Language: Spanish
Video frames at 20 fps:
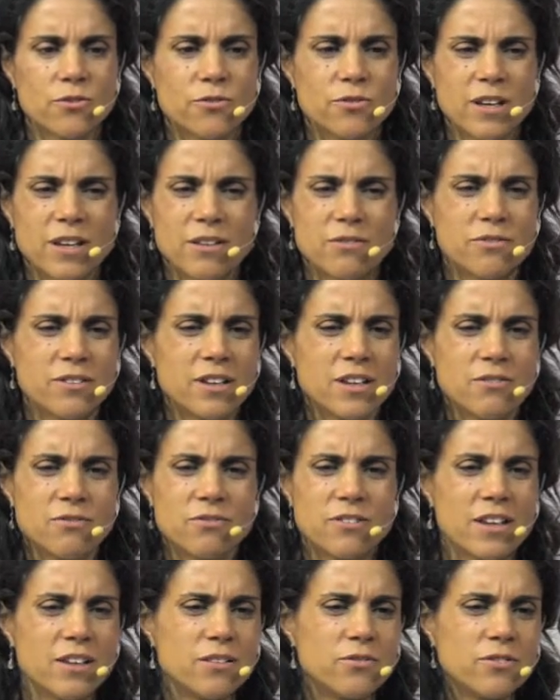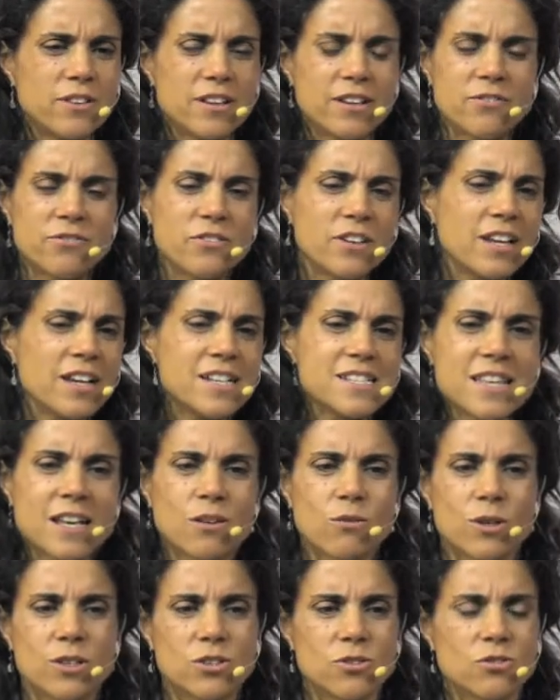Fiel, fiel, fiel, fiel, fiel, ¿hasta
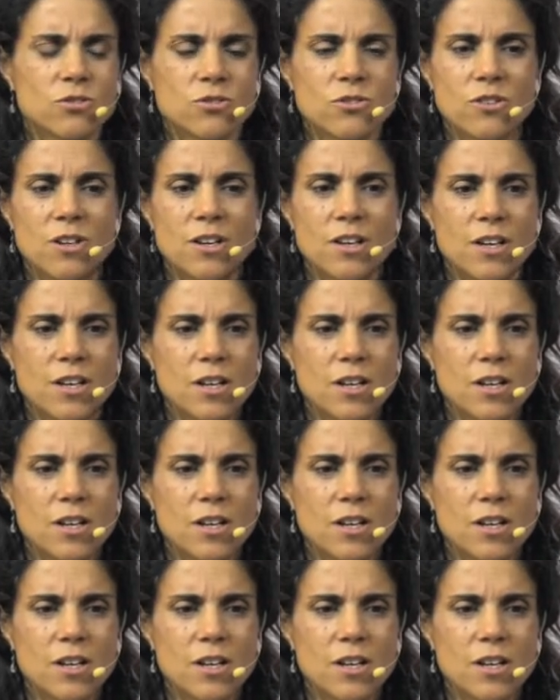cuándo, no?